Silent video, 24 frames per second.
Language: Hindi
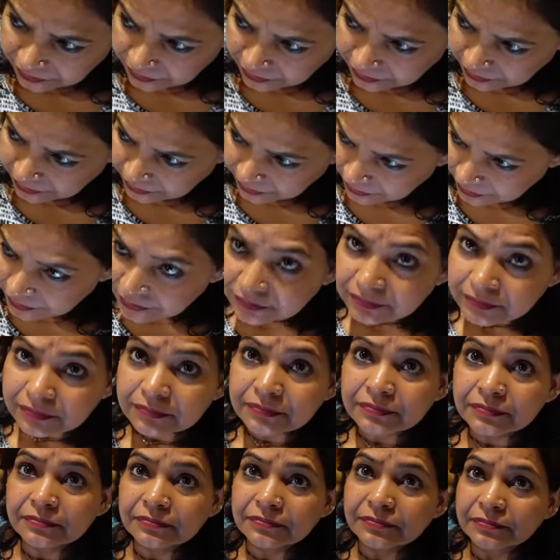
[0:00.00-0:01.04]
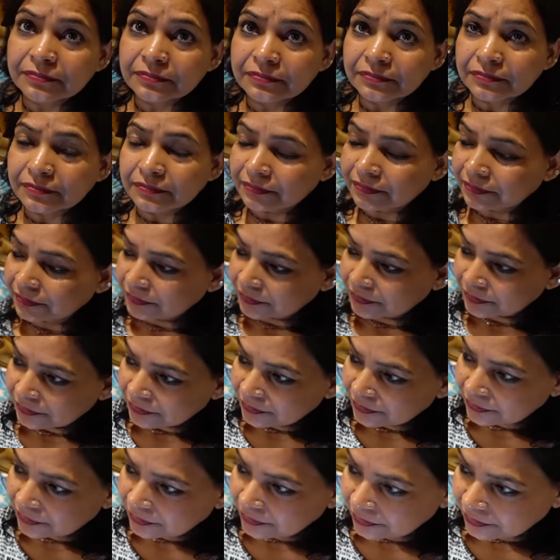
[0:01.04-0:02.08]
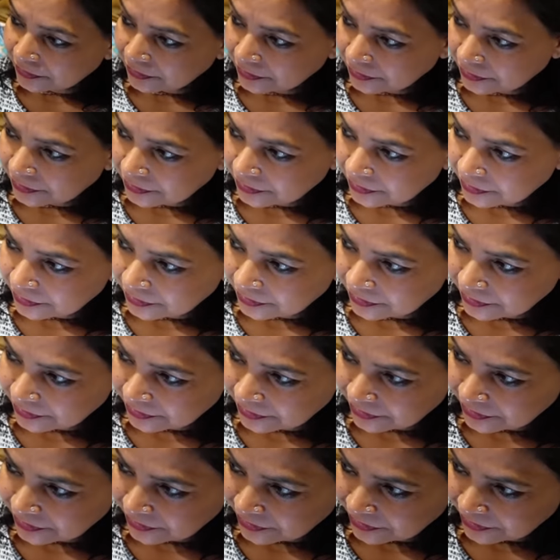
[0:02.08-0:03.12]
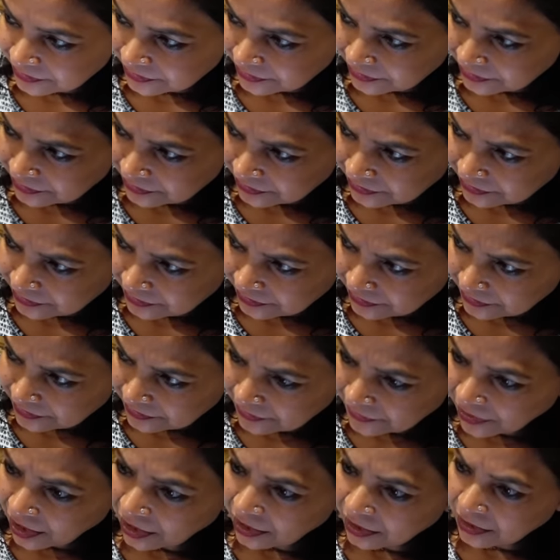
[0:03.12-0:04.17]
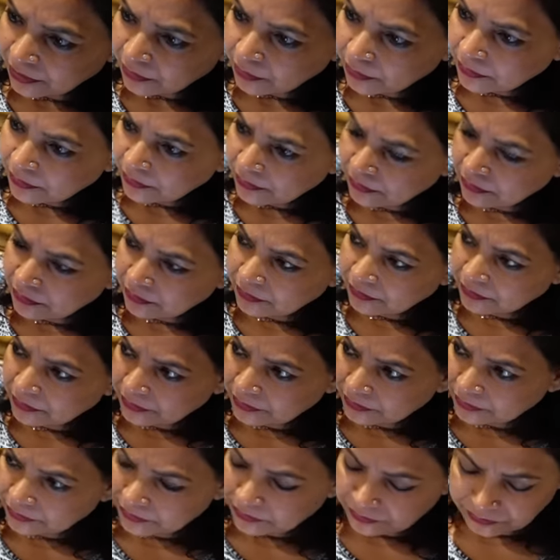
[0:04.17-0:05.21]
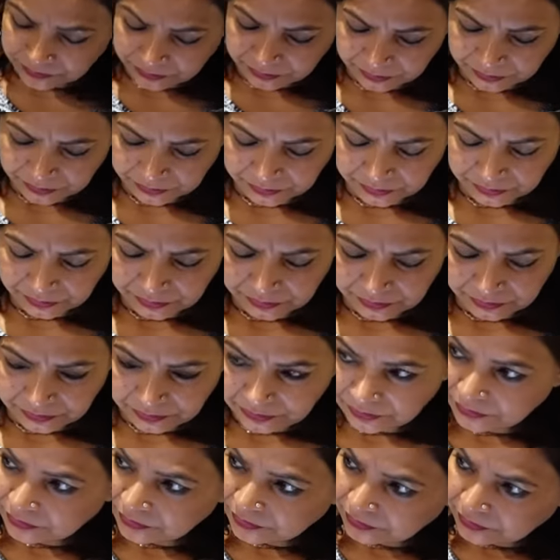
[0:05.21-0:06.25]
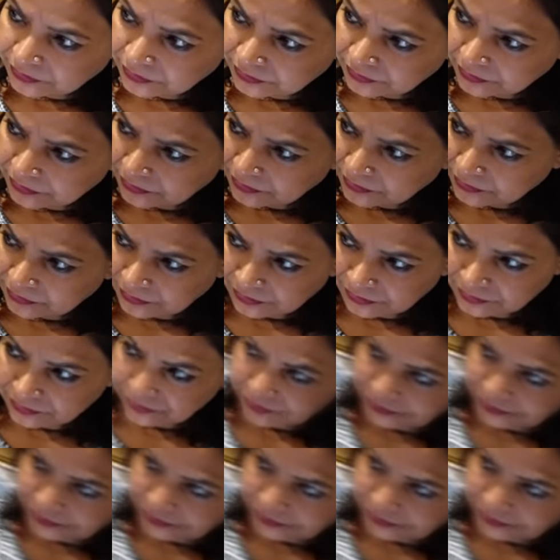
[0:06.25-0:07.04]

देख लियो मतलब एकदम से अचानक जा रहा है मुझे लगा कल वल में जाएगा हाँ। मेरा इतना दिल टूट रहा है मैं क्या बताऊँ फ्लाइट तो, तो रात की है